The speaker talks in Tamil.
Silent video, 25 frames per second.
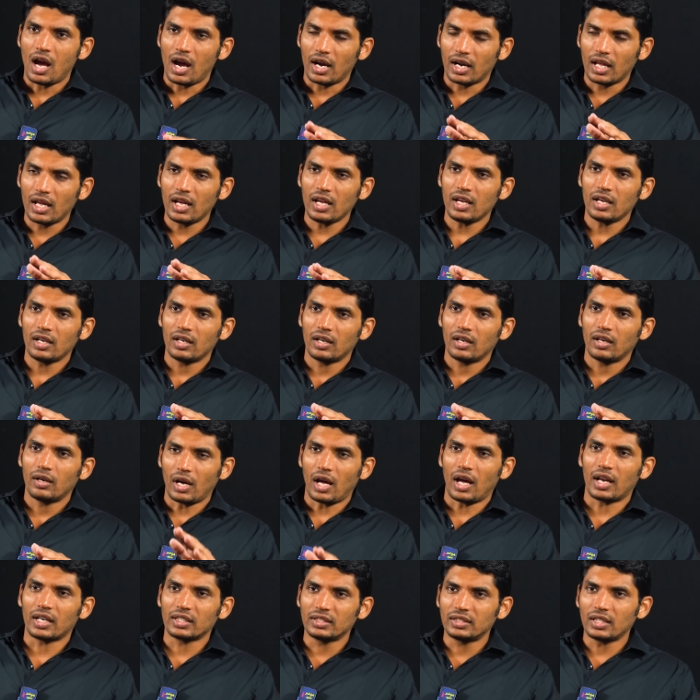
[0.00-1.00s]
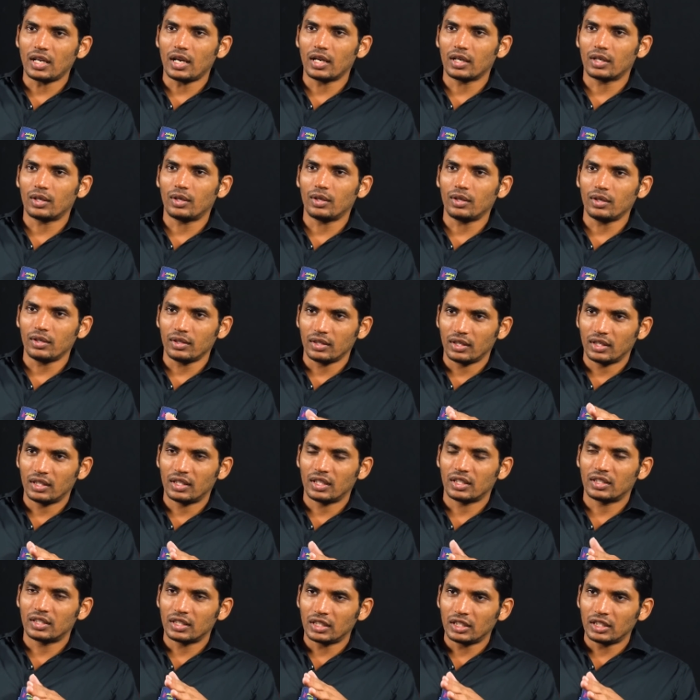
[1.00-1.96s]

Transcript: ஆனால் அரசாங்கம் இந்த